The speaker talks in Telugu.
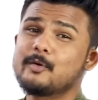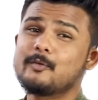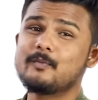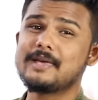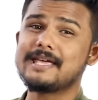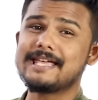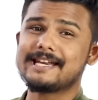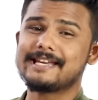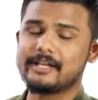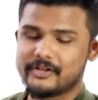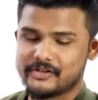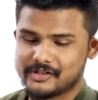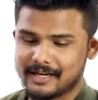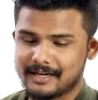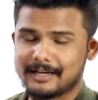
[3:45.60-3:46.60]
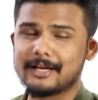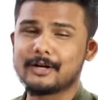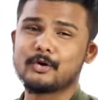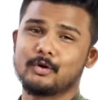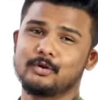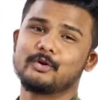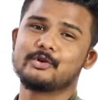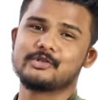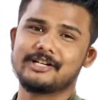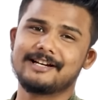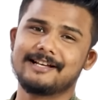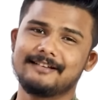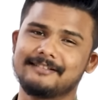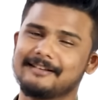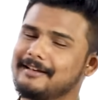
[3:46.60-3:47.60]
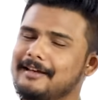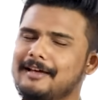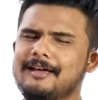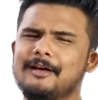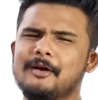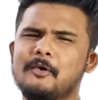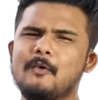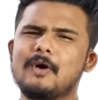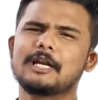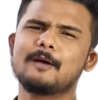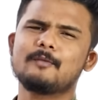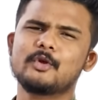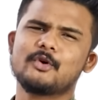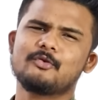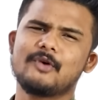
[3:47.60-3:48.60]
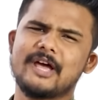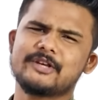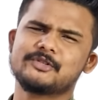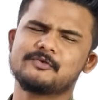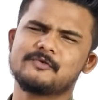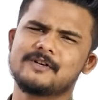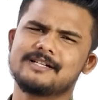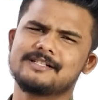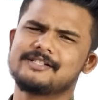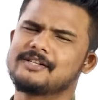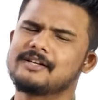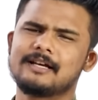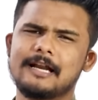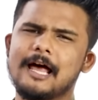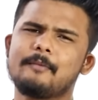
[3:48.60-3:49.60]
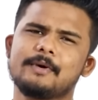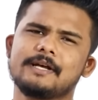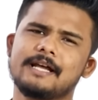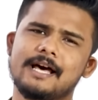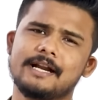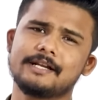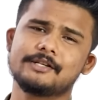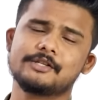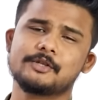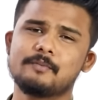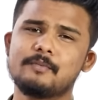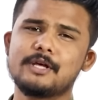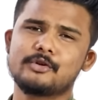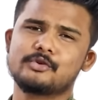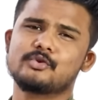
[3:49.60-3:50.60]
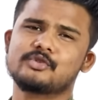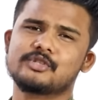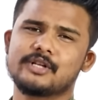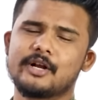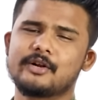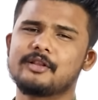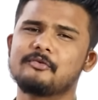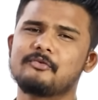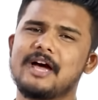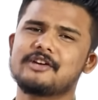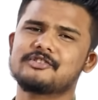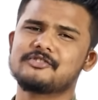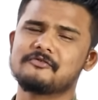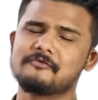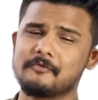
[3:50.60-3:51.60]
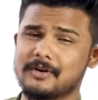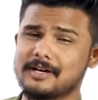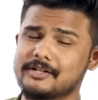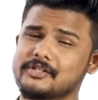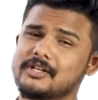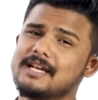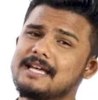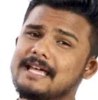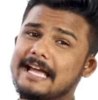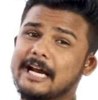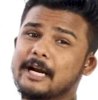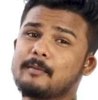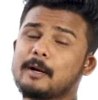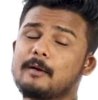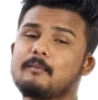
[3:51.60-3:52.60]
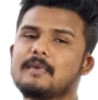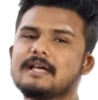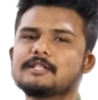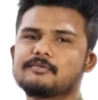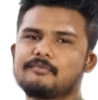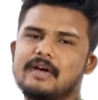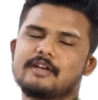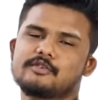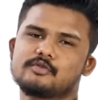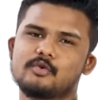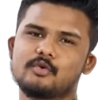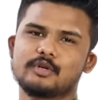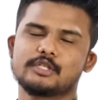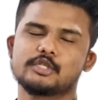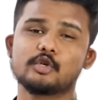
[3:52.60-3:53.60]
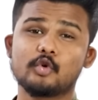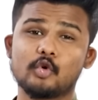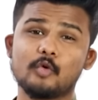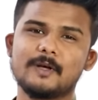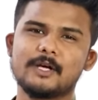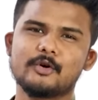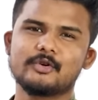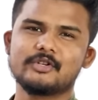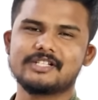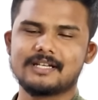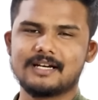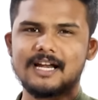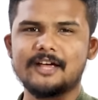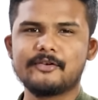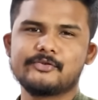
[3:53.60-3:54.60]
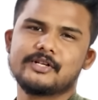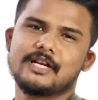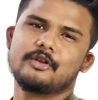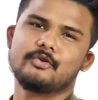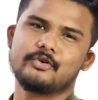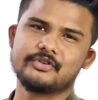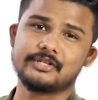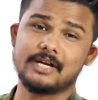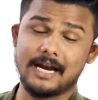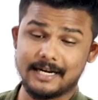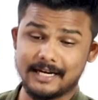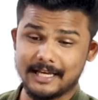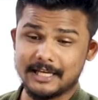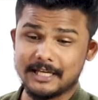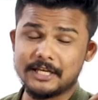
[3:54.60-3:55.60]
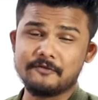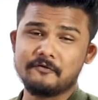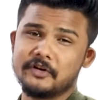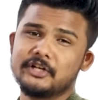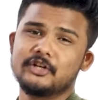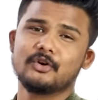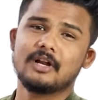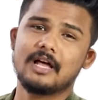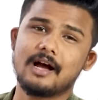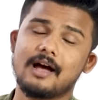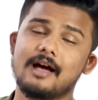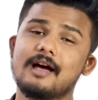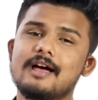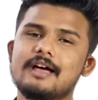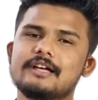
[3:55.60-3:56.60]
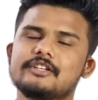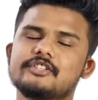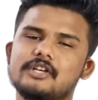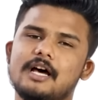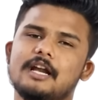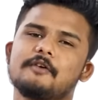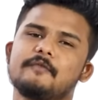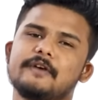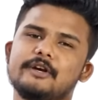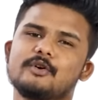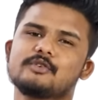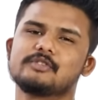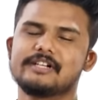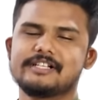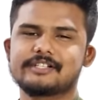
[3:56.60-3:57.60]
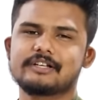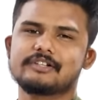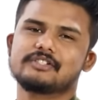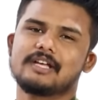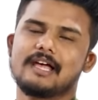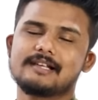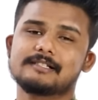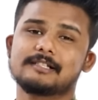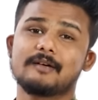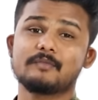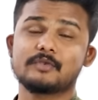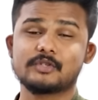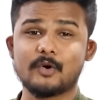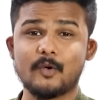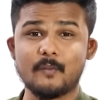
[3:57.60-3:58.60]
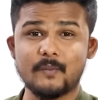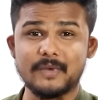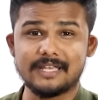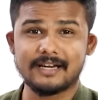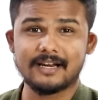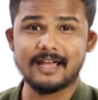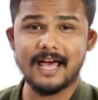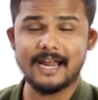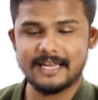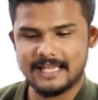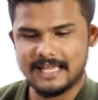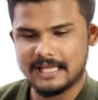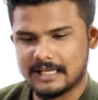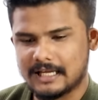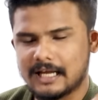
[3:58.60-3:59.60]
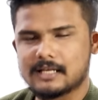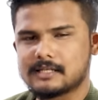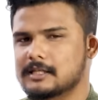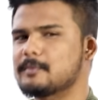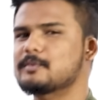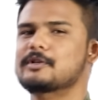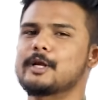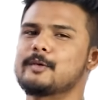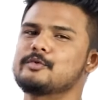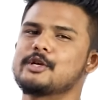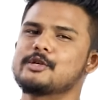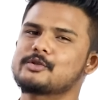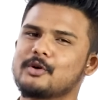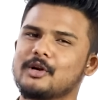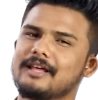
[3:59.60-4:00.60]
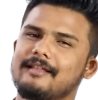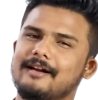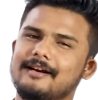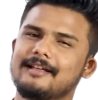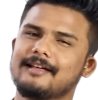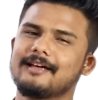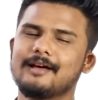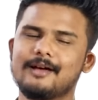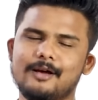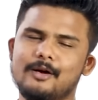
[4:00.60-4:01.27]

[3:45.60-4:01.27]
ముందు మీ రీచ్ ఛానల్ కానీ కొత్తగా వచ్చినట్టయితే వెల్కమ్ టు ద ఫ్యాషన్ వర్జ్ నా పేరు గణేష్ మీరు చూస్తున్నారు ద ఫ్యాషన్ వర్జ్ ఇక్కడ మనం మెన్స్ ఫ్యాషన్ గురించి గ్రూమింగ్ గురించి లైఫ్ స్టైల్ గురించి అంటే ఈ వీడియో లాగా చాలా వీడియోస్తో డిస్కస్ చేస్తాం సో మీరు కానీ ఇంకా సబ్స్క్రైబ్ చేసుకోలేదంటే